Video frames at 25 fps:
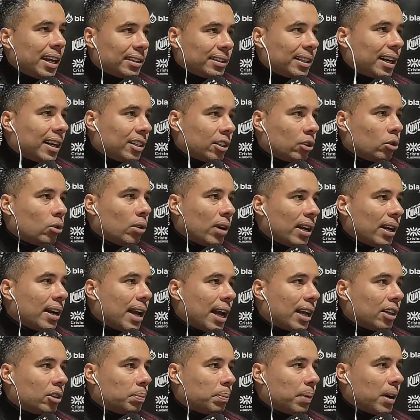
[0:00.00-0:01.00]
É a entrada do
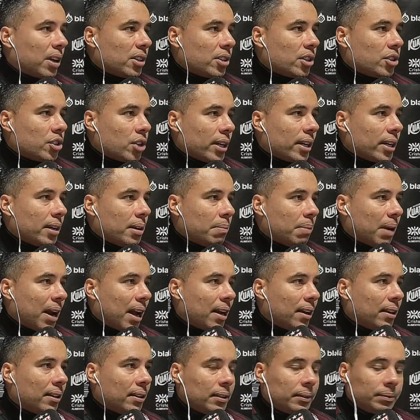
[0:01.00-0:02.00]
Renato para a gente
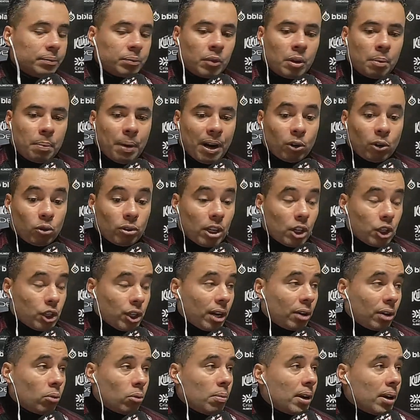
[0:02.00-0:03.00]
equilibrar, para não
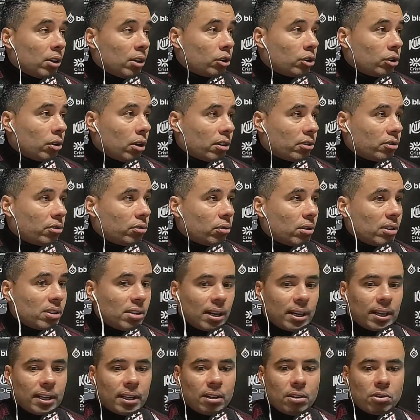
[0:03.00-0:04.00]
deixar no mano os nossos
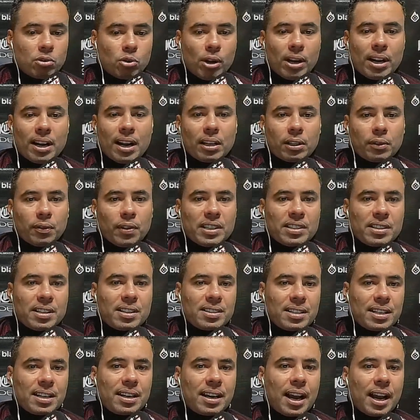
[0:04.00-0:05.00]
dois zagueiros. O Renato
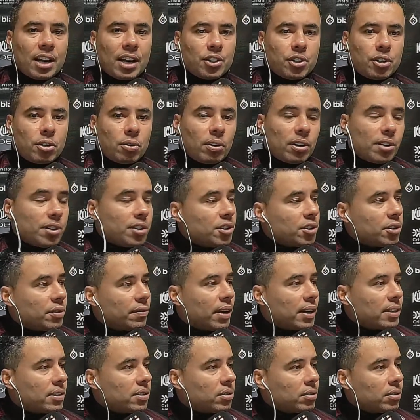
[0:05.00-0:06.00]
fazia esse encaixe quando a gente
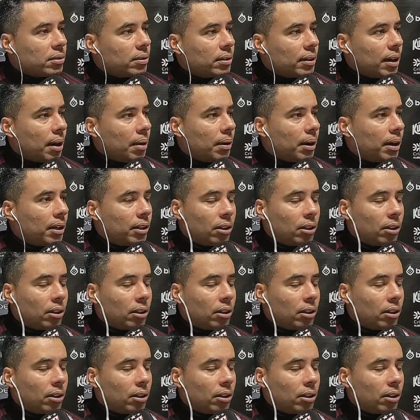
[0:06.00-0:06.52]
tivesse